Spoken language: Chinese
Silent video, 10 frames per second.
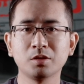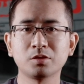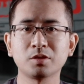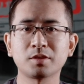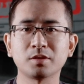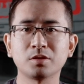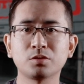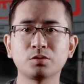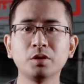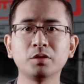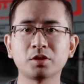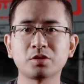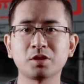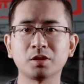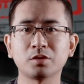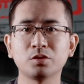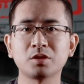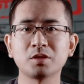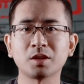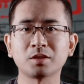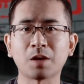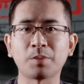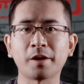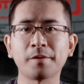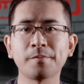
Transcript: 至此，所有的事情都真相大白。